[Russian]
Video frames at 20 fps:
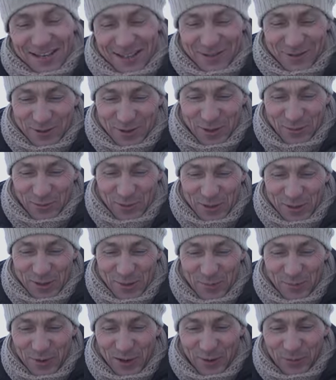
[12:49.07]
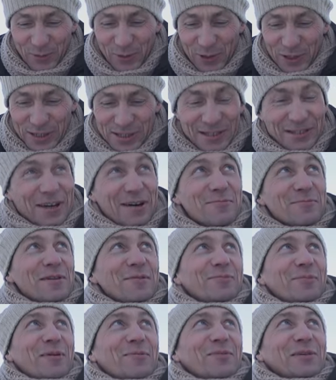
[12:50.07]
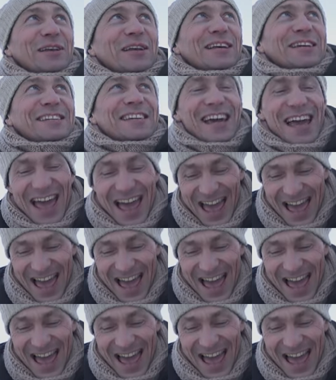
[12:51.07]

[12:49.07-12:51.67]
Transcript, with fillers: Слушай, можете перебуриться ко мне поближе.